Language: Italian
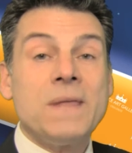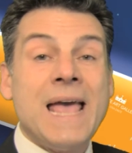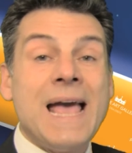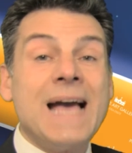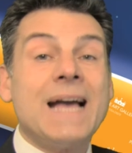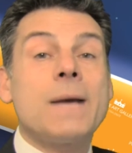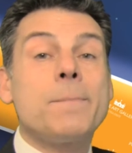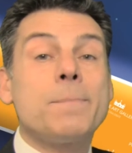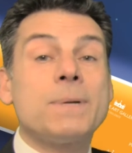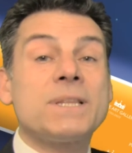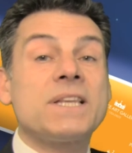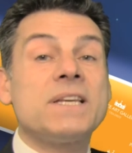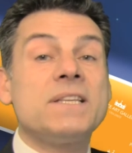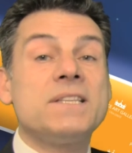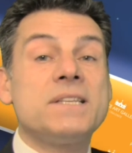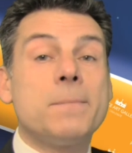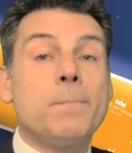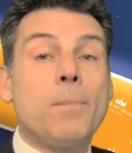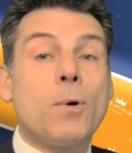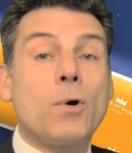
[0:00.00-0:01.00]
E anche
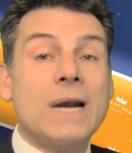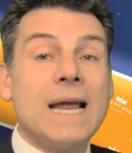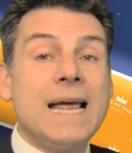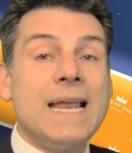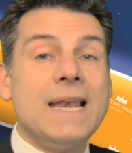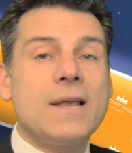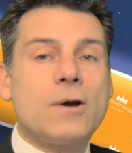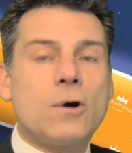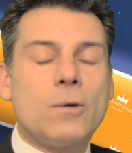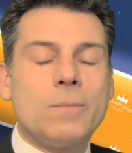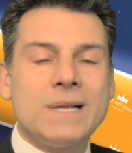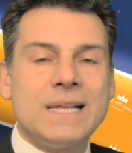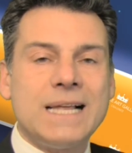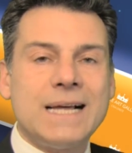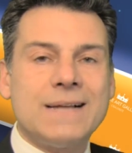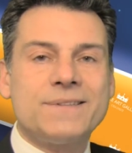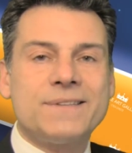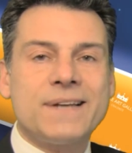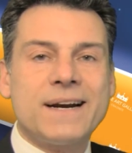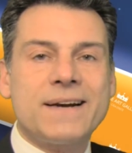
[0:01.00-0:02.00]
Patrizia Borrelli, come gli
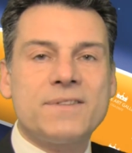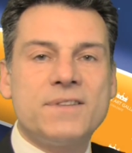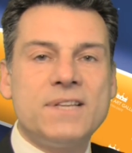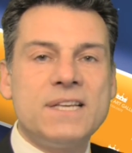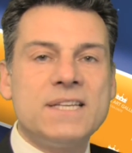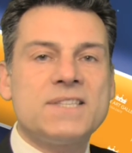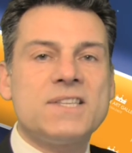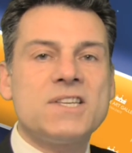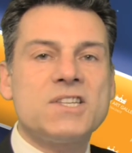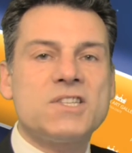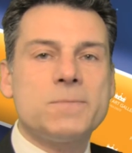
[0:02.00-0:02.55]
altri artisti,